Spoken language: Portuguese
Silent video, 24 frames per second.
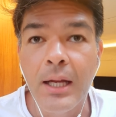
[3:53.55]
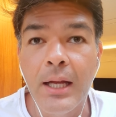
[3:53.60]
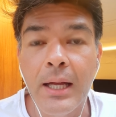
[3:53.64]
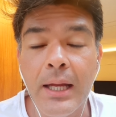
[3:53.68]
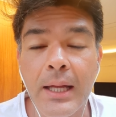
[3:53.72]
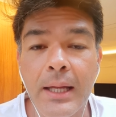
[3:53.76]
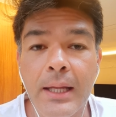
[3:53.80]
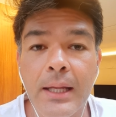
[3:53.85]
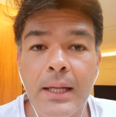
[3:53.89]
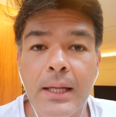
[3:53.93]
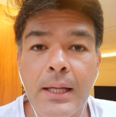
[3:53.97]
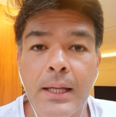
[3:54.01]

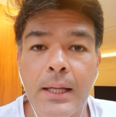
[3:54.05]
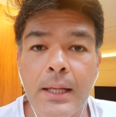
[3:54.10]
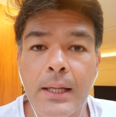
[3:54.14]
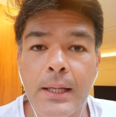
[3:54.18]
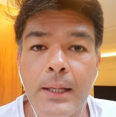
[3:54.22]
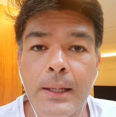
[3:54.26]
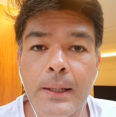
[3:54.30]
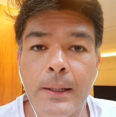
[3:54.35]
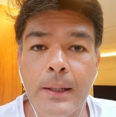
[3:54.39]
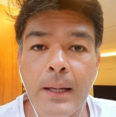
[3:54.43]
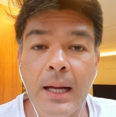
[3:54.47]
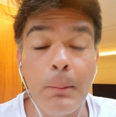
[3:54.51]

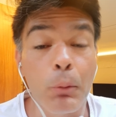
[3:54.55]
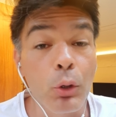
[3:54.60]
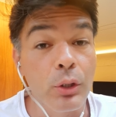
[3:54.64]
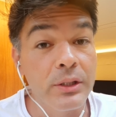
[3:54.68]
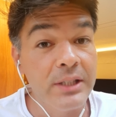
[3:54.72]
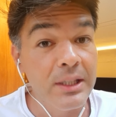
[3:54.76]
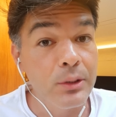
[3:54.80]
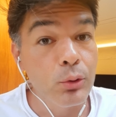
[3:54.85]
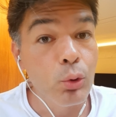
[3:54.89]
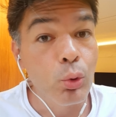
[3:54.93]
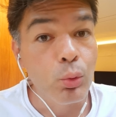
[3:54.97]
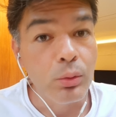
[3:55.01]
é,
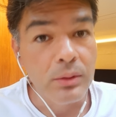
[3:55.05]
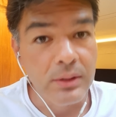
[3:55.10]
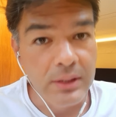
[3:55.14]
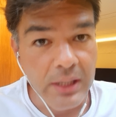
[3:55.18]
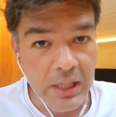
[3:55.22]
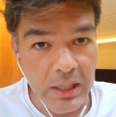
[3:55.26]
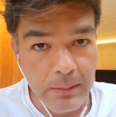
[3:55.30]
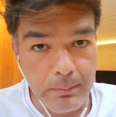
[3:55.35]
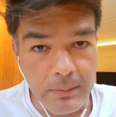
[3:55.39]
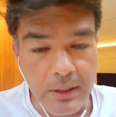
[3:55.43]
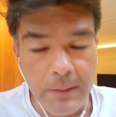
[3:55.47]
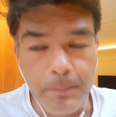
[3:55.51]
abordando um
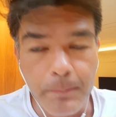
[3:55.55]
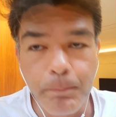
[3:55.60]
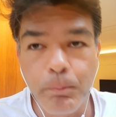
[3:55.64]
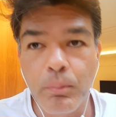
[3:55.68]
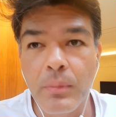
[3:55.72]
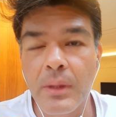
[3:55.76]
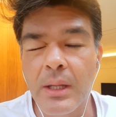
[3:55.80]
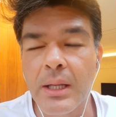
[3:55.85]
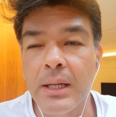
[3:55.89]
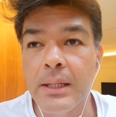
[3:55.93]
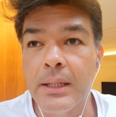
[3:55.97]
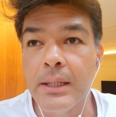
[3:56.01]
tema
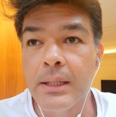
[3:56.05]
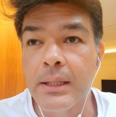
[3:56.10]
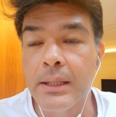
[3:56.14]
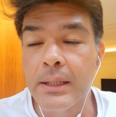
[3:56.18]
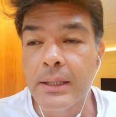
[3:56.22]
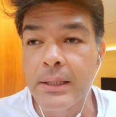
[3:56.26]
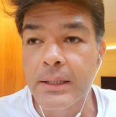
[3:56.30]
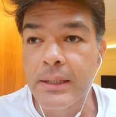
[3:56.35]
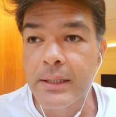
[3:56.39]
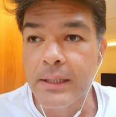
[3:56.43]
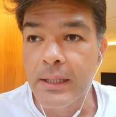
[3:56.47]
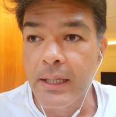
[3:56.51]

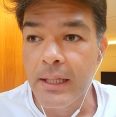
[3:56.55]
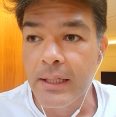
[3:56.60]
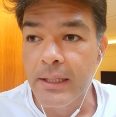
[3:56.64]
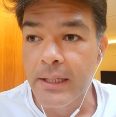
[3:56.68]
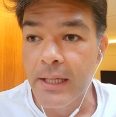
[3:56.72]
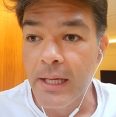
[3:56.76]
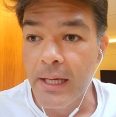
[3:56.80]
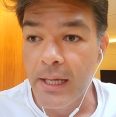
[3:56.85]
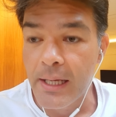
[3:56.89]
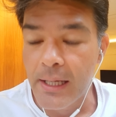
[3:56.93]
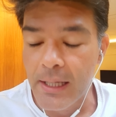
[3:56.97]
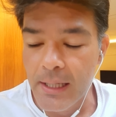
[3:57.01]
que ele
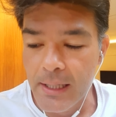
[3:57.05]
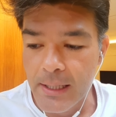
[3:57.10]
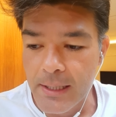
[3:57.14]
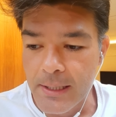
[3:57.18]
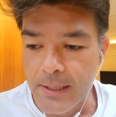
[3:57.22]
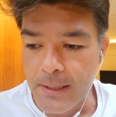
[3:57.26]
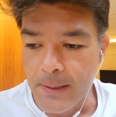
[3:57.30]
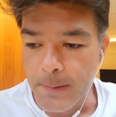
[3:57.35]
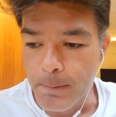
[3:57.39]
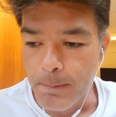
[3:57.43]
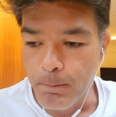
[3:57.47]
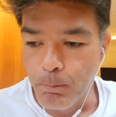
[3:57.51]

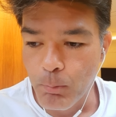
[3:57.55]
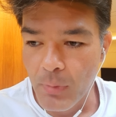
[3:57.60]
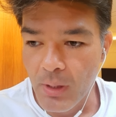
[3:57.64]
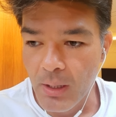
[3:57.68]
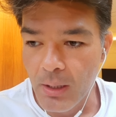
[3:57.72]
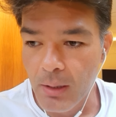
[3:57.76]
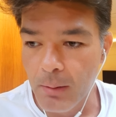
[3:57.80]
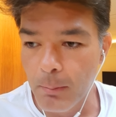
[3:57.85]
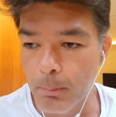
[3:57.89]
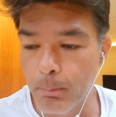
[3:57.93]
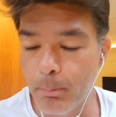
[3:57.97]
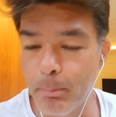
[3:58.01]
é
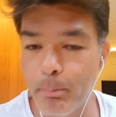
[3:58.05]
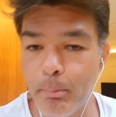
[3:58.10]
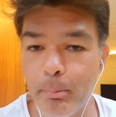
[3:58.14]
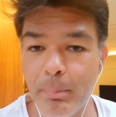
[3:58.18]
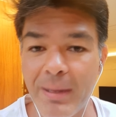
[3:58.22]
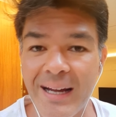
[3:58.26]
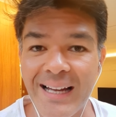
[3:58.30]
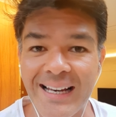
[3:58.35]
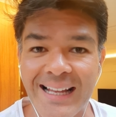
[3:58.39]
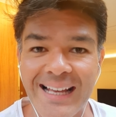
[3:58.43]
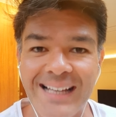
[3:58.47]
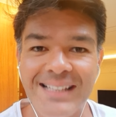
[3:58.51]

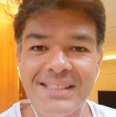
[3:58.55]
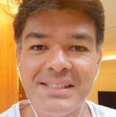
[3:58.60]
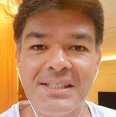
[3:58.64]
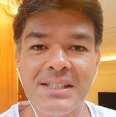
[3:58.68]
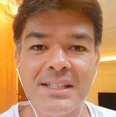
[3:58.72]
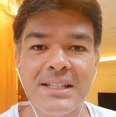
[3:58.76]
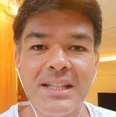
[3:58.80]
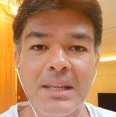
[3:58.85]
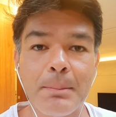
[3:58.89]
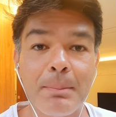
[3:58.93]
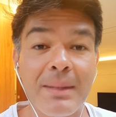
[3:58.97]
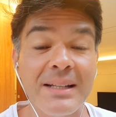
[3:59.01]
parece
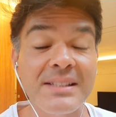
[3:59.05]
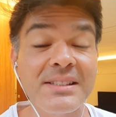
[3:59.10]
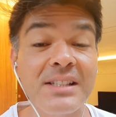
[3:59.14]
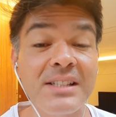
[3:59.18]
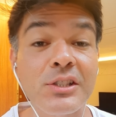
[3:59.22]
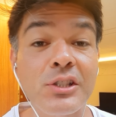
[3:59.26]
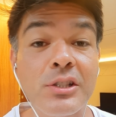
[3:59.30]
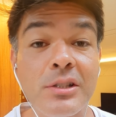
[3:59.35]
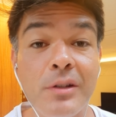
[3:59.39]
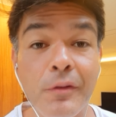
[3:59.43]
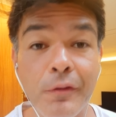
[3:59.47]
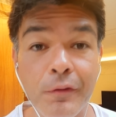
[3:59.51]
que é
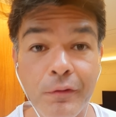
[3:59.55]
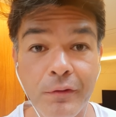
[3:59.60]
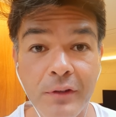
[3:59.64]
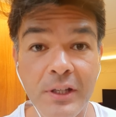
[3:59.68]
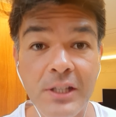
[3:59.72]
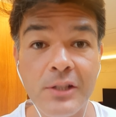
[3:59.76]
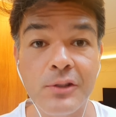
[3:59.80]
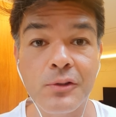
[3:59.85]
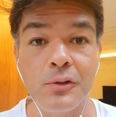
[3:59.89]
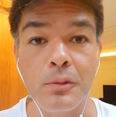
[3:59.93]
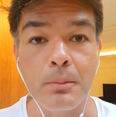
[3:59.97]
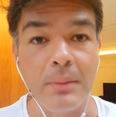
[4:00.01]
bastante
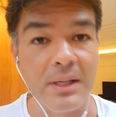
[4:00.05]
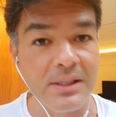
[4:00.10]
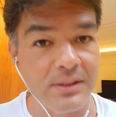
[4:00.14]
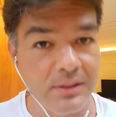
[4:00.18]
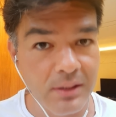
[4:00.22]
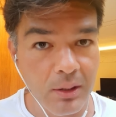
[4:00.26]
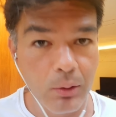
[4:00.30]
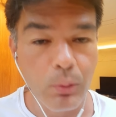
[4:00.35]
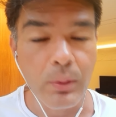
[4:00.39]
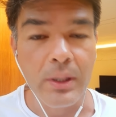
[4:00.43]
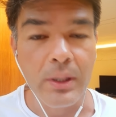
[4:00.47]
difícil, mas não